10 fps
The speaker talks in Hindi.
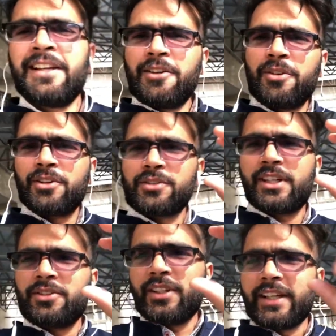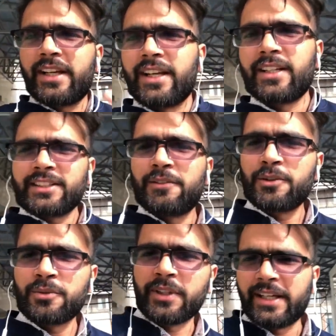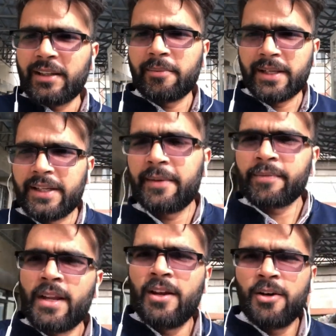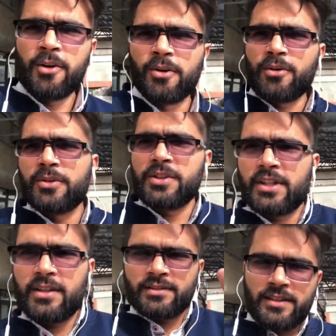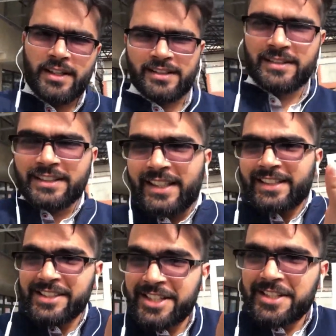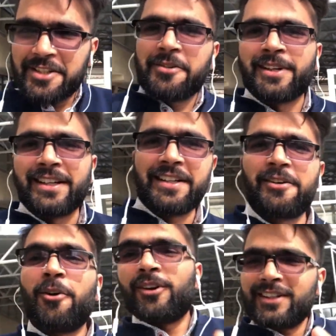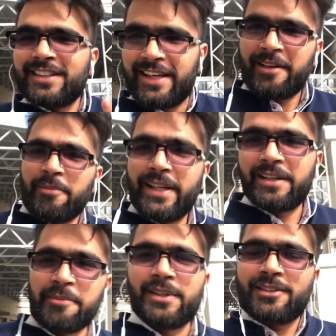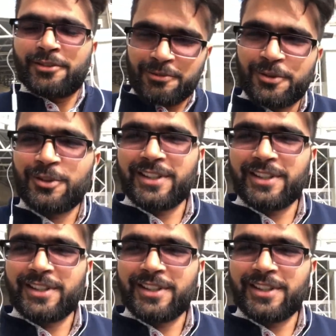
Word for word: क्योंकि उसका जो एक गिलास है वो टूट गया था पहले और कुछ करेंसी एक्सचेंज करवानी है डॉलर्स आए हैं भाई के पास तो वो तो